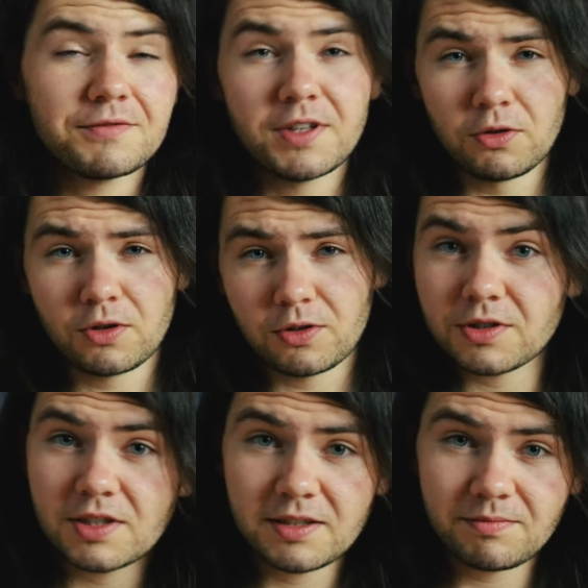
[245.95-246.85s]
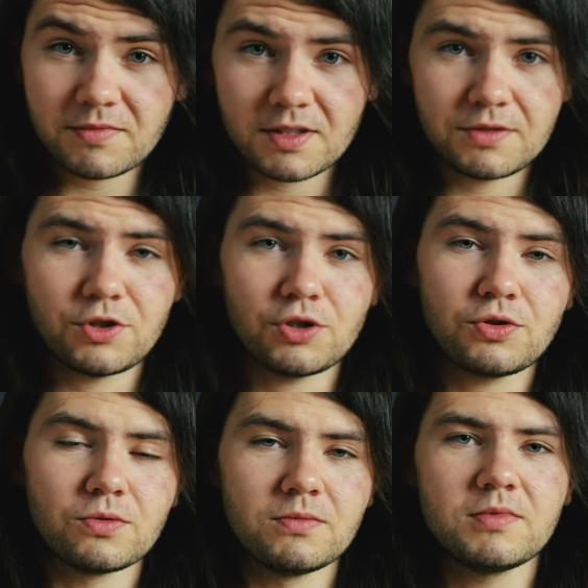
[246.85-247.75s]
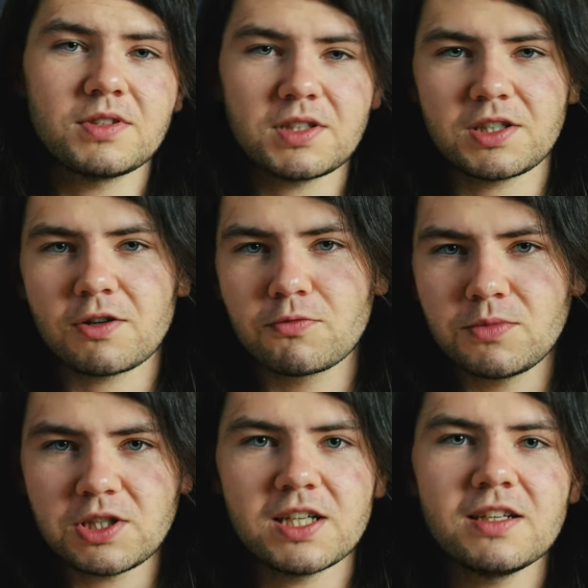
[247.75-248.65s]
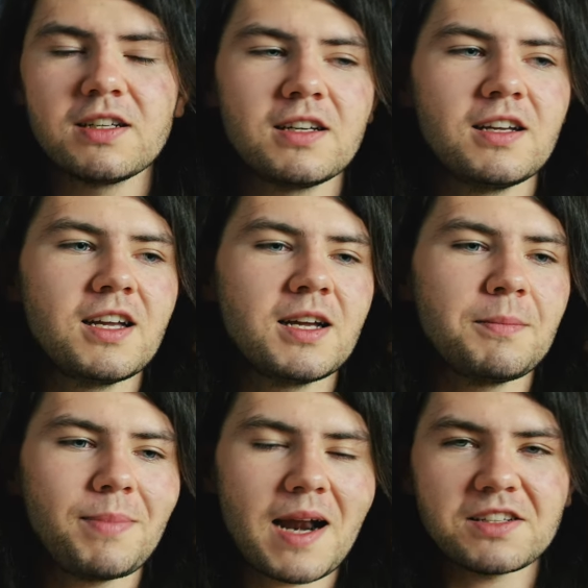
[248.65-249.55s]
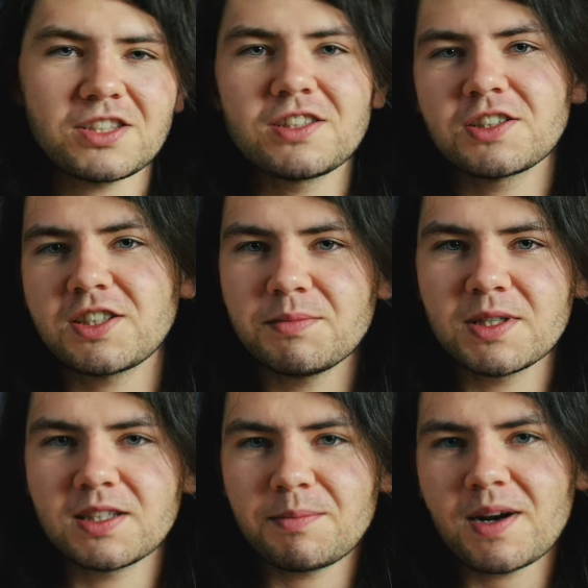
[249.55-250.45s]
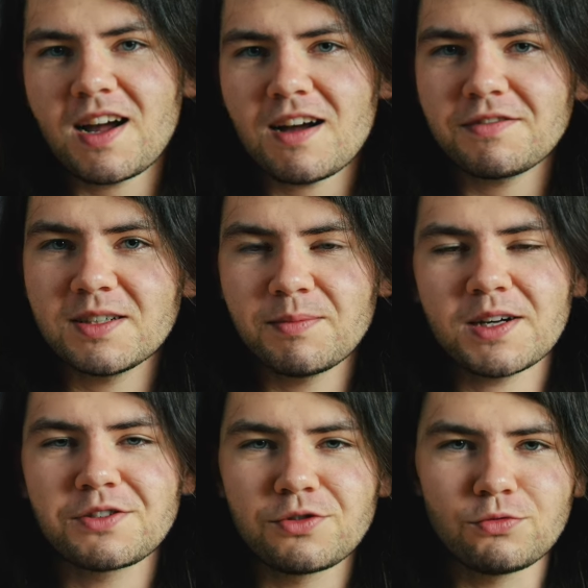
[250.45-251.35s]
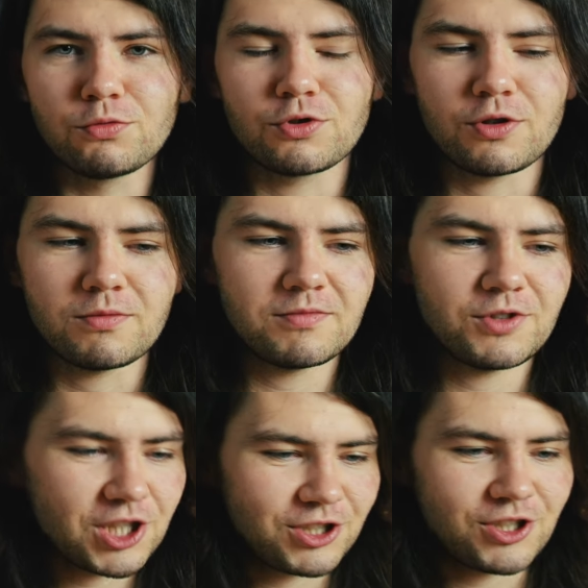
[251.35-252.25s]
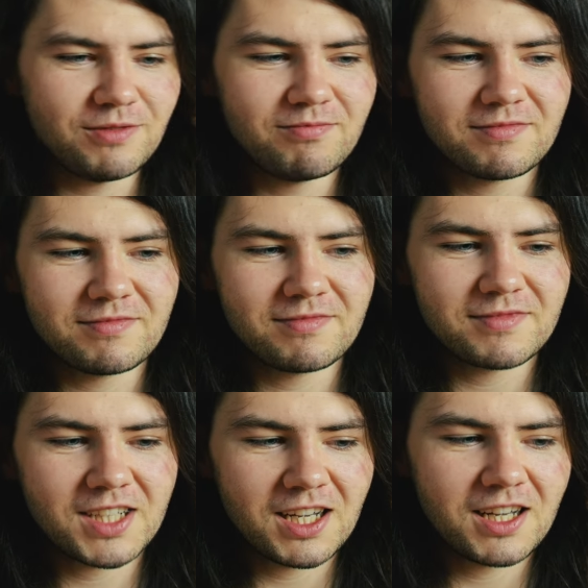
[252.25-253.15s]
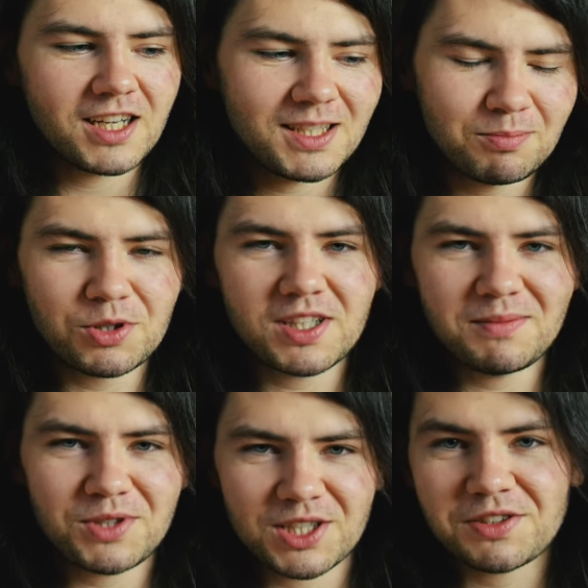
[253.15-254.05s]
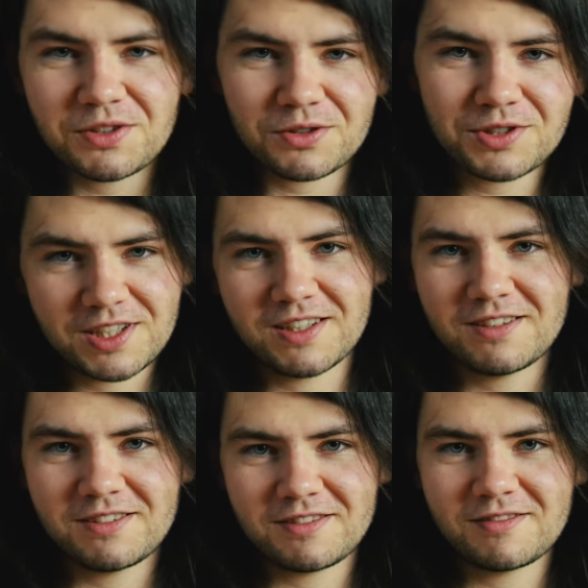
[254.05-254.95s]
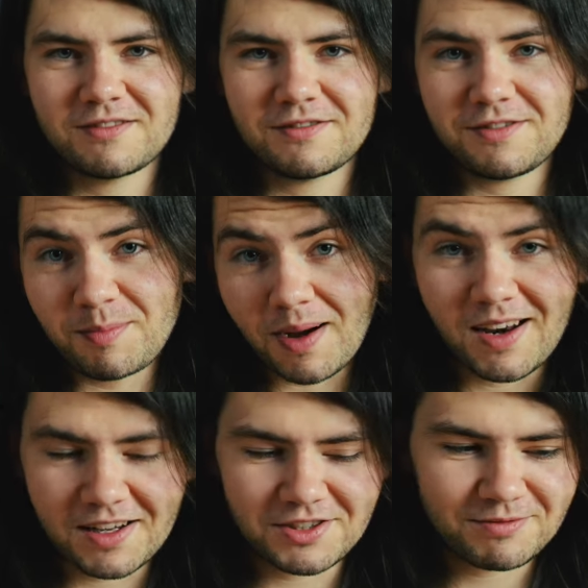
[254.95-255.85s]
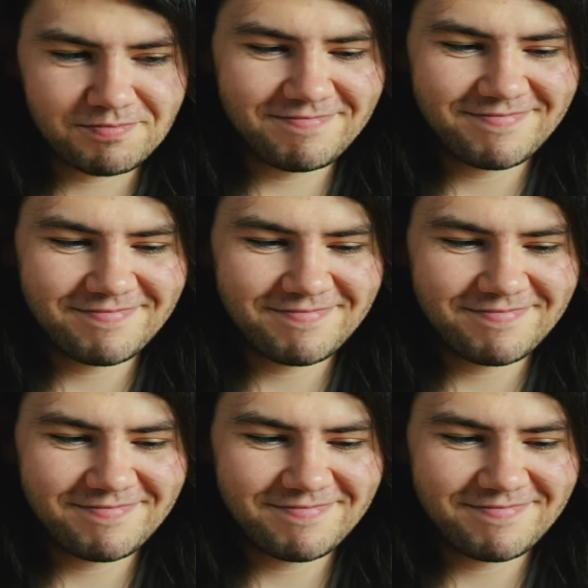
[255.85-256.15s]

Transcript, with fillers: wielokrotnie w życiu zdarzało mi się brać na siebie naprawdę bardzo dużo rzeczy i potem przez to się wypalać.